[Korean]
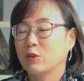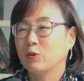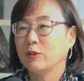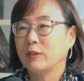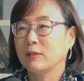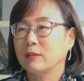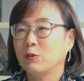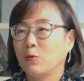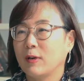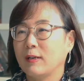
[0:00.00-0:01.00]
저는
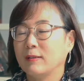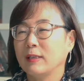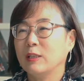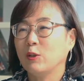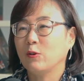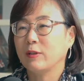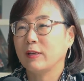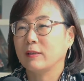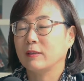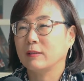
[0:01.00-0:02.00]
그동안
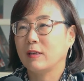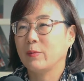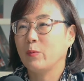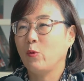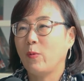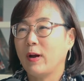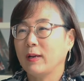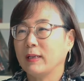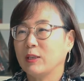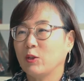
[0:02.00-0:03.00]
인터넷, 그 다음에
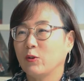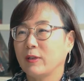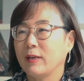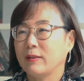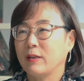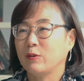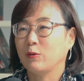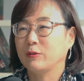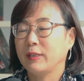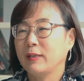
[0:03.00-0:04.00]
모바일
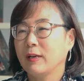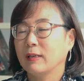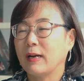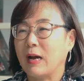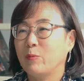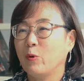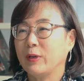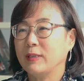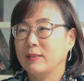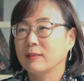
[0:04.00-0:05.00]
인터넷에서의 그 암호
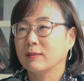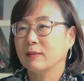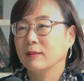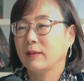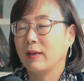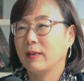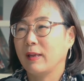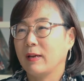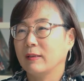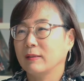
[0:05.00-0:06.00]
인증, 에
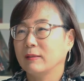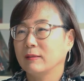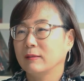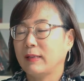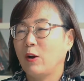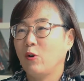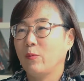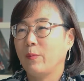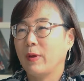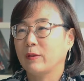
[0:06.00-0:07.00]
대한 그
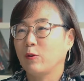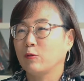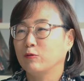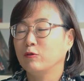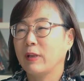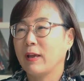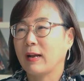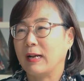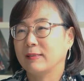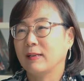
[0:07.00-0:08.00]
사업에서
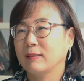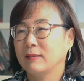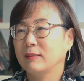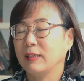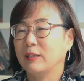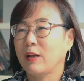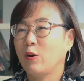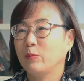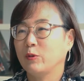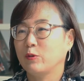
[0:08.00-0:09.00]
국내에 가장 큰 이
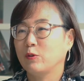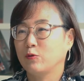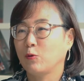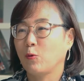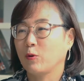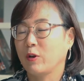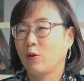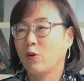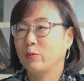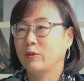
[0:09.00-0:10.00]
사업들을 주로
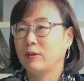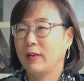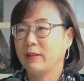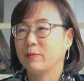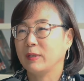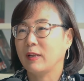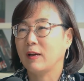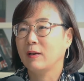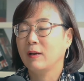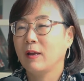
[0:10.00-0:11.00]
경험을
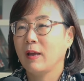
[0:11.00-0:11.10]
했습니다.